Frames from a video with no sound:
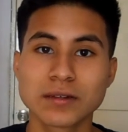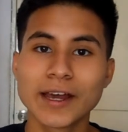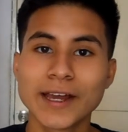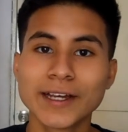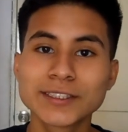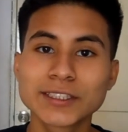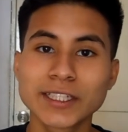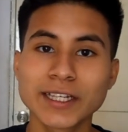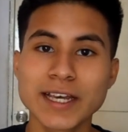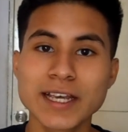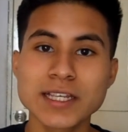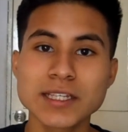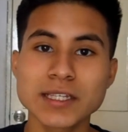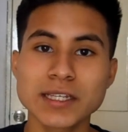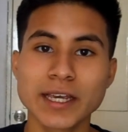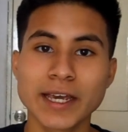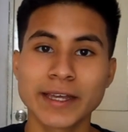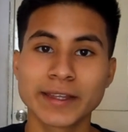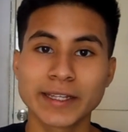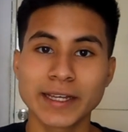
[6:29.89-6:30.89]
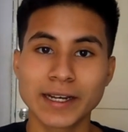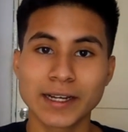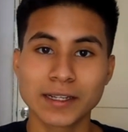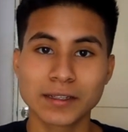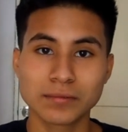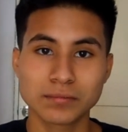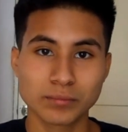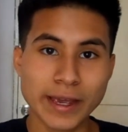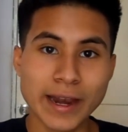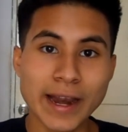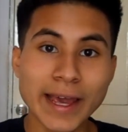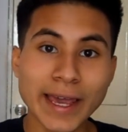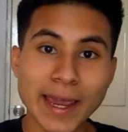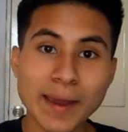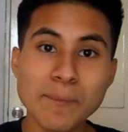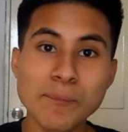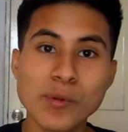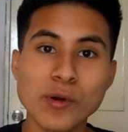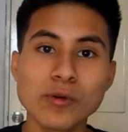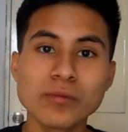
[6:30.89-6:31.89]
Este es en el,
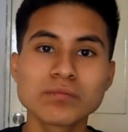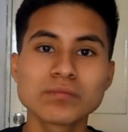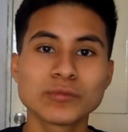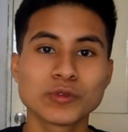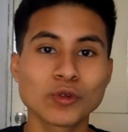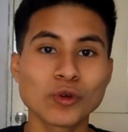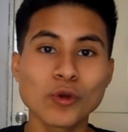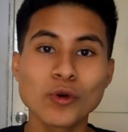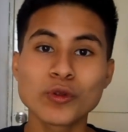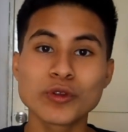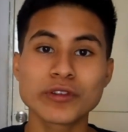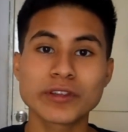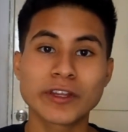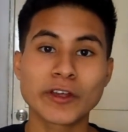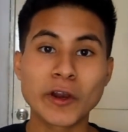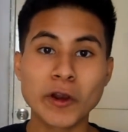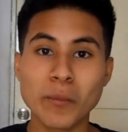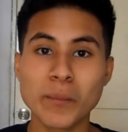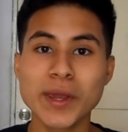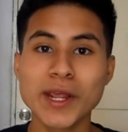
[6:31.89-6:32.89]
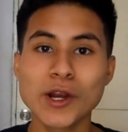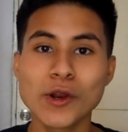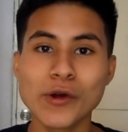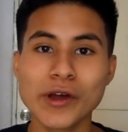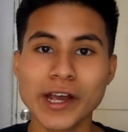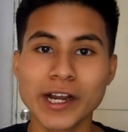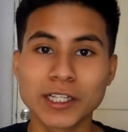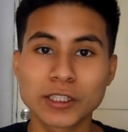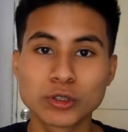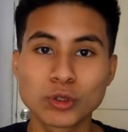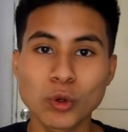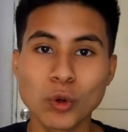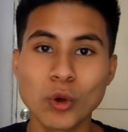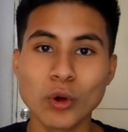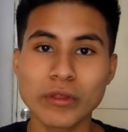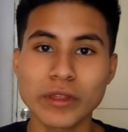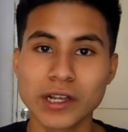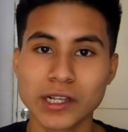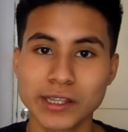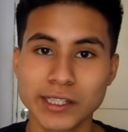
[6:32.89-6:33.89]
ejemplo, yo lo denomino el
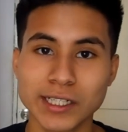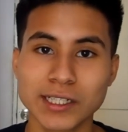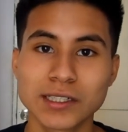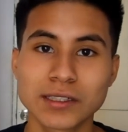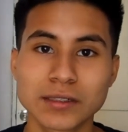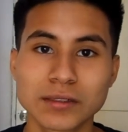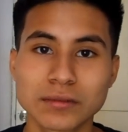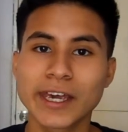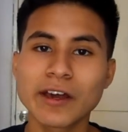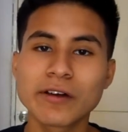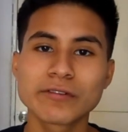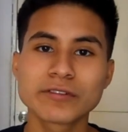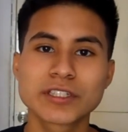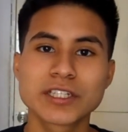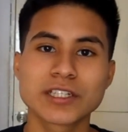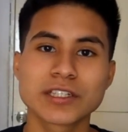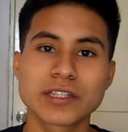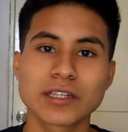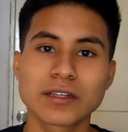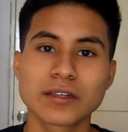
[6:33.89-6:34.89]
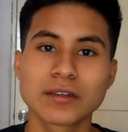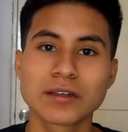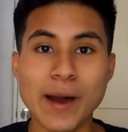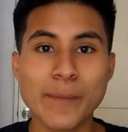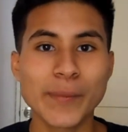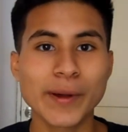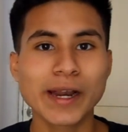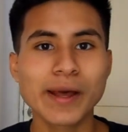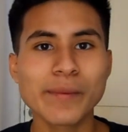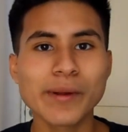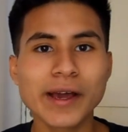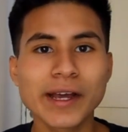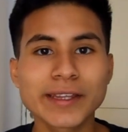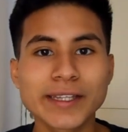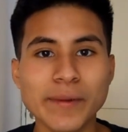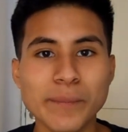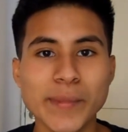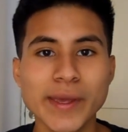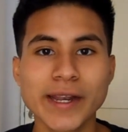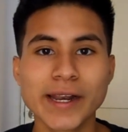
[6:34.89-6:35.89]
truco del ta. ¿En qué consiste? Las palabras que
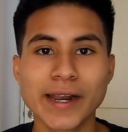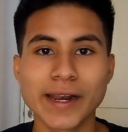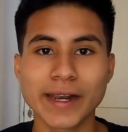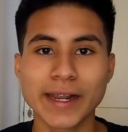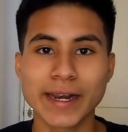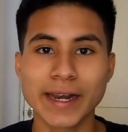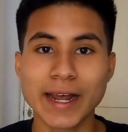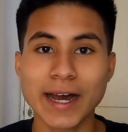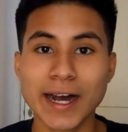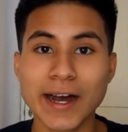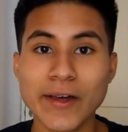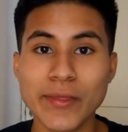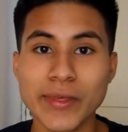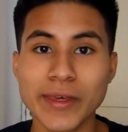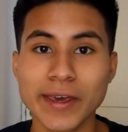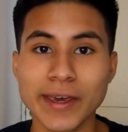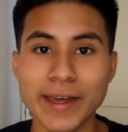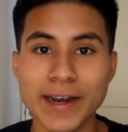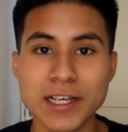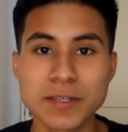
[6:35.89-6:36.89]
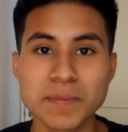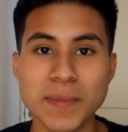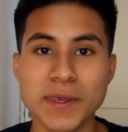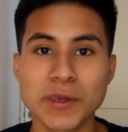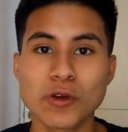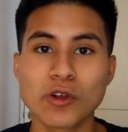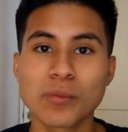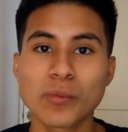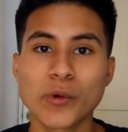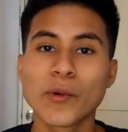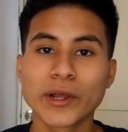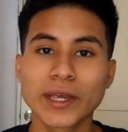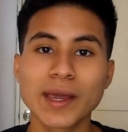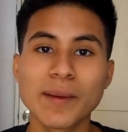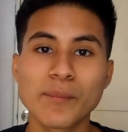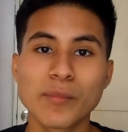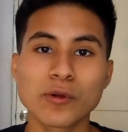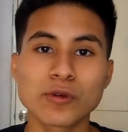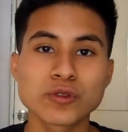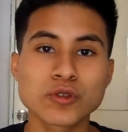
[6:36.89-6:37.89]
terminan en ad en español, por
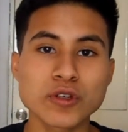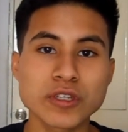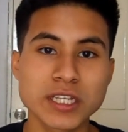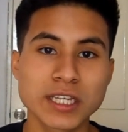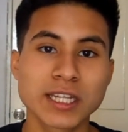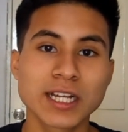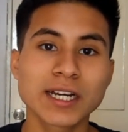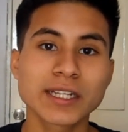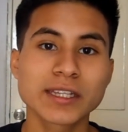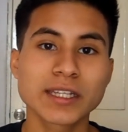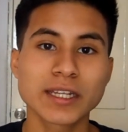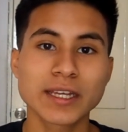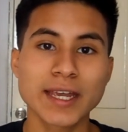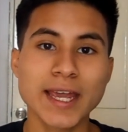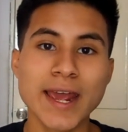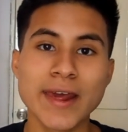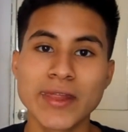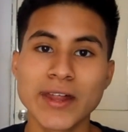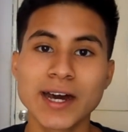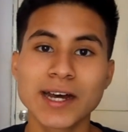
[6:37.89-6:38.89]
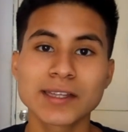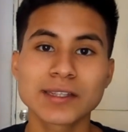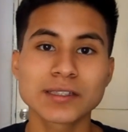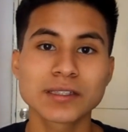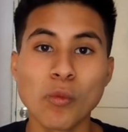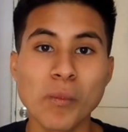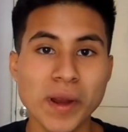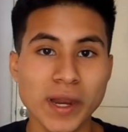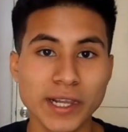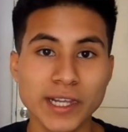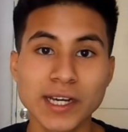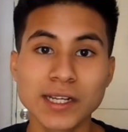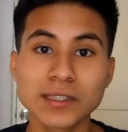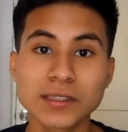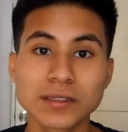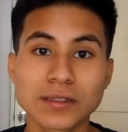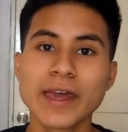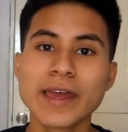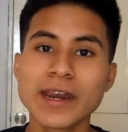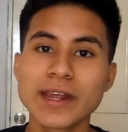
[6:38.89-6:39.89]
ejemplo, sociedad, edad,
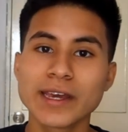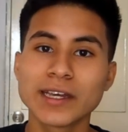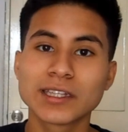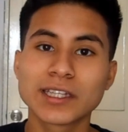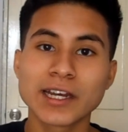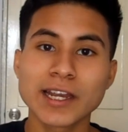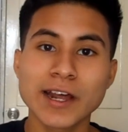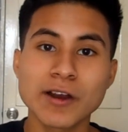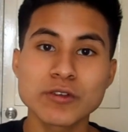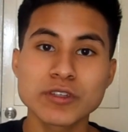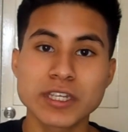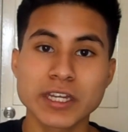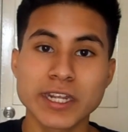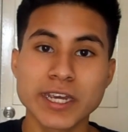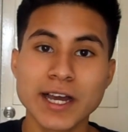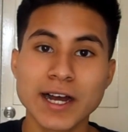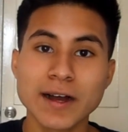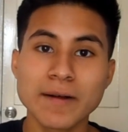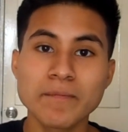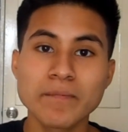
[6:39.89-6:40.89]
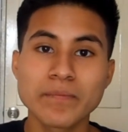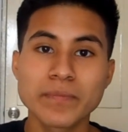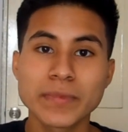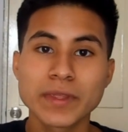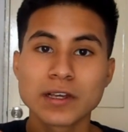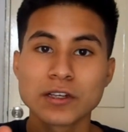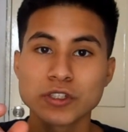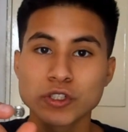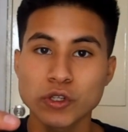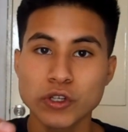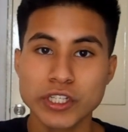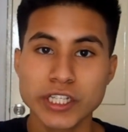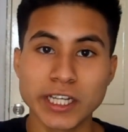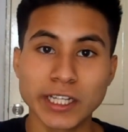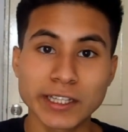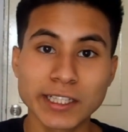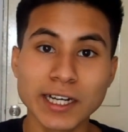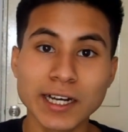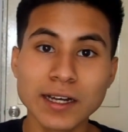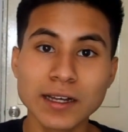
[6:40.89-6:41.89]
humildad, en italiano sería
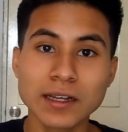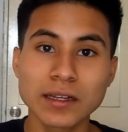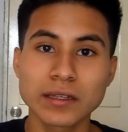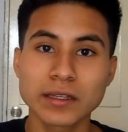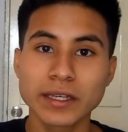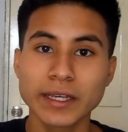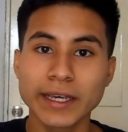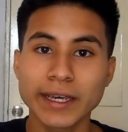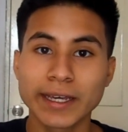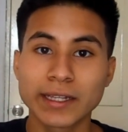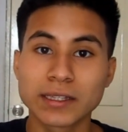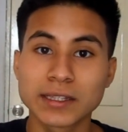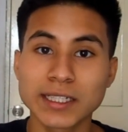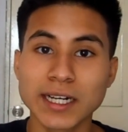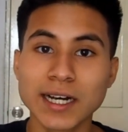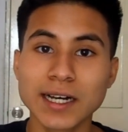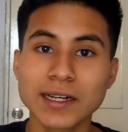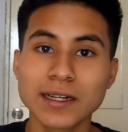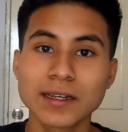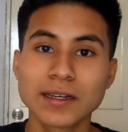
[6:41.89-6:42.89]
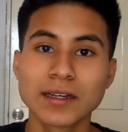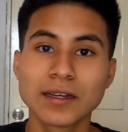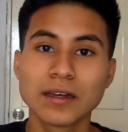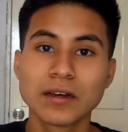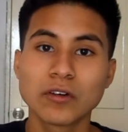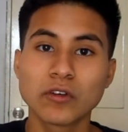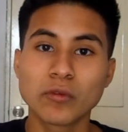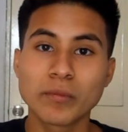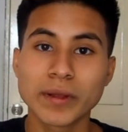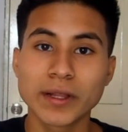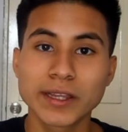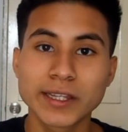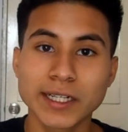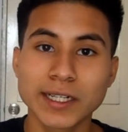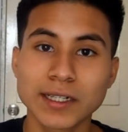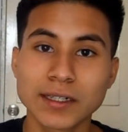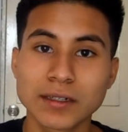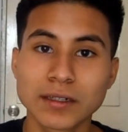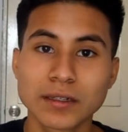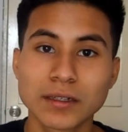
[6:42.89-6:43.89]
società, età,
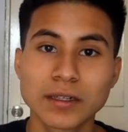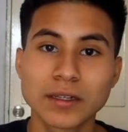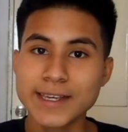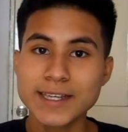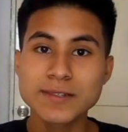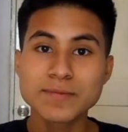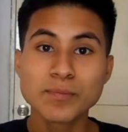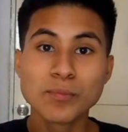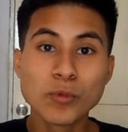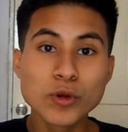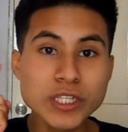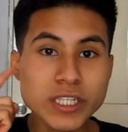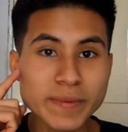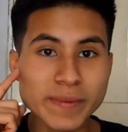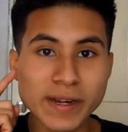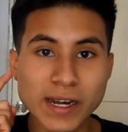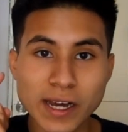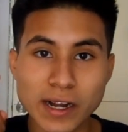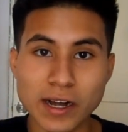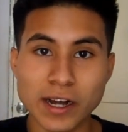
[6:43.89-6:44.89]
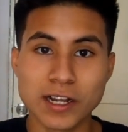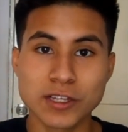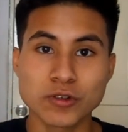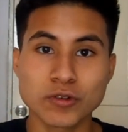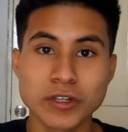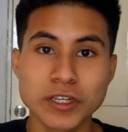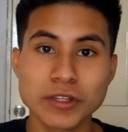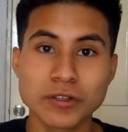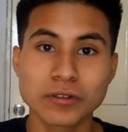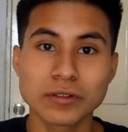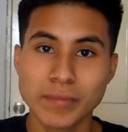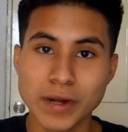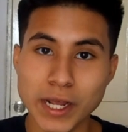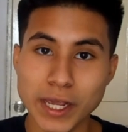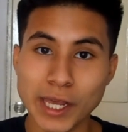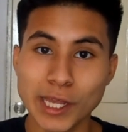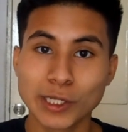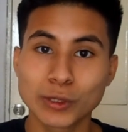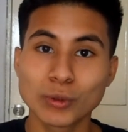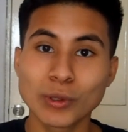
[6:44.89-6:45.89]
humildad y es muy similar el sonido. La
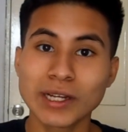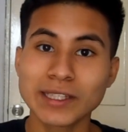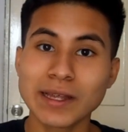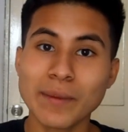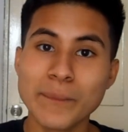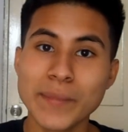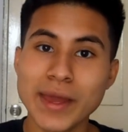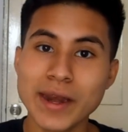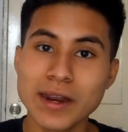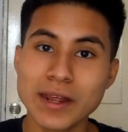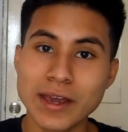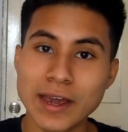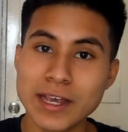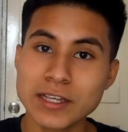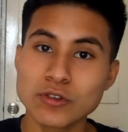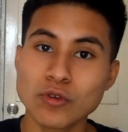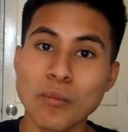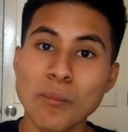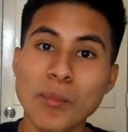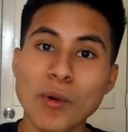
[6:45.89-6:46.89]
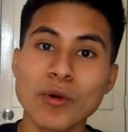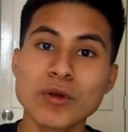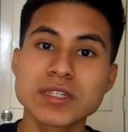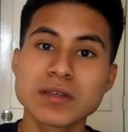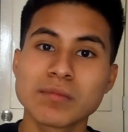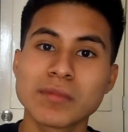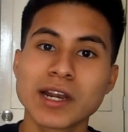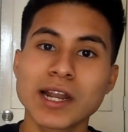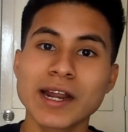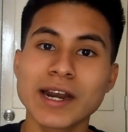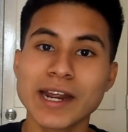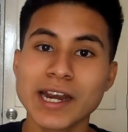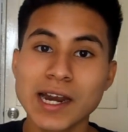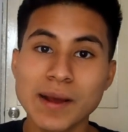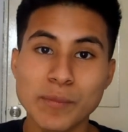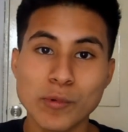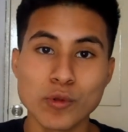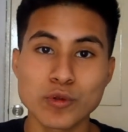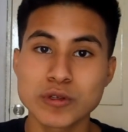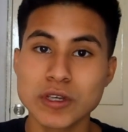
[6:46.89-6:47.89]
escritura también es un poco similar y
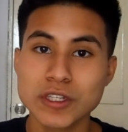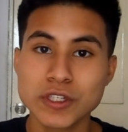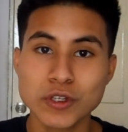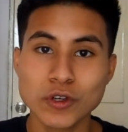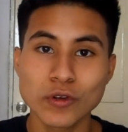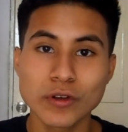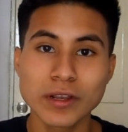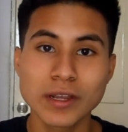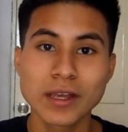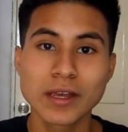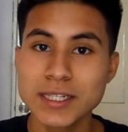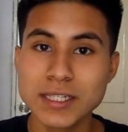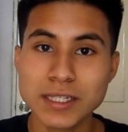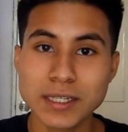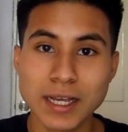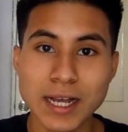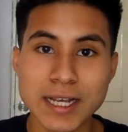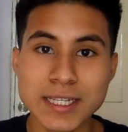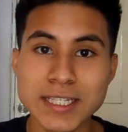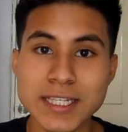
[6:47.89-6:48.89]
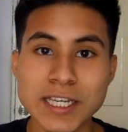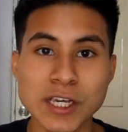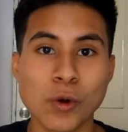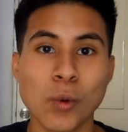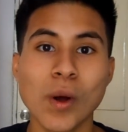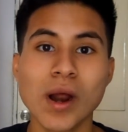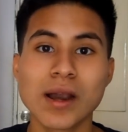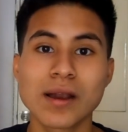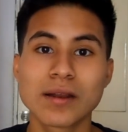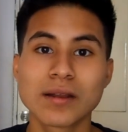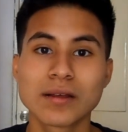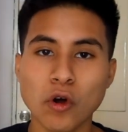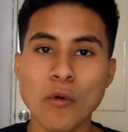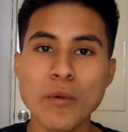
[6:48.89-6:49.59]
la pronunciación es casi igual.